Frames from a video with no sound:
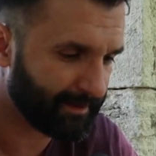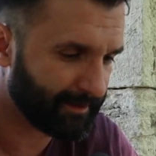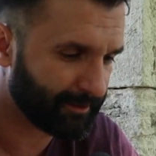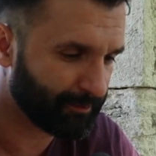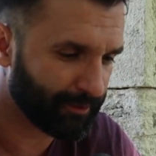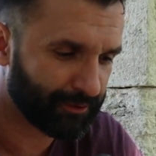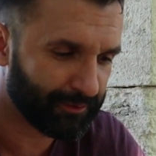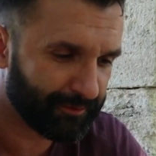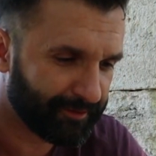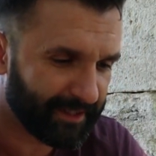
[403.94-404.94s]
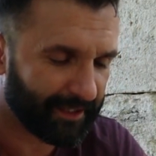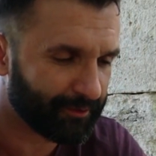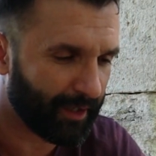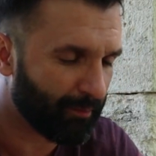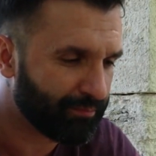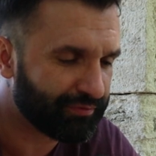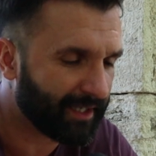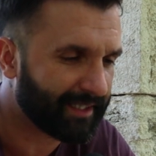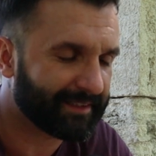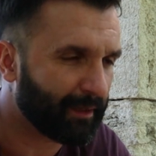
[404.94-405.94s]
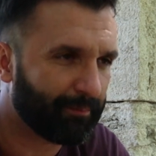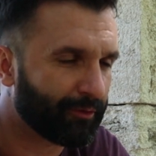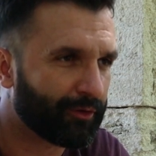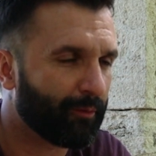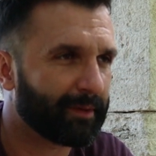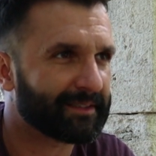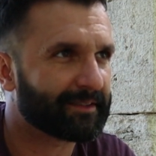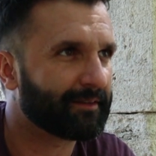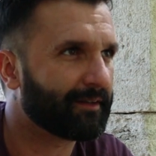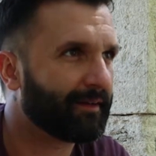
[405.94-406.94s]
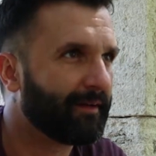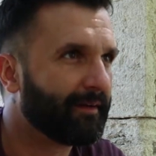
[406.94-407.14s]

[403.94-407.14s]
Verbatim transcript: je me souviens d'un point qui est important parce que